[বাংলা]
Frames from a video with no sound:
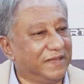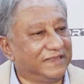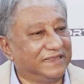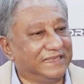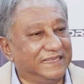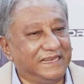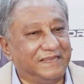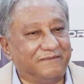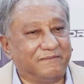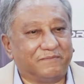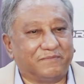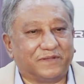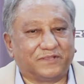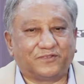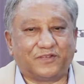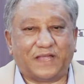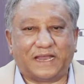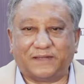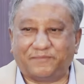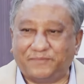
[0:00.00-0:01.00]
বাদ দিলাম আমরা
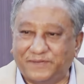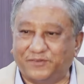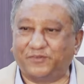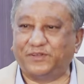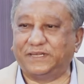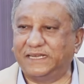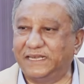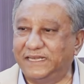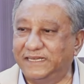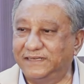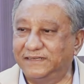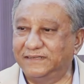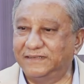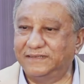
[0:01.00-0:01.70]
তো আলাপই করি নাই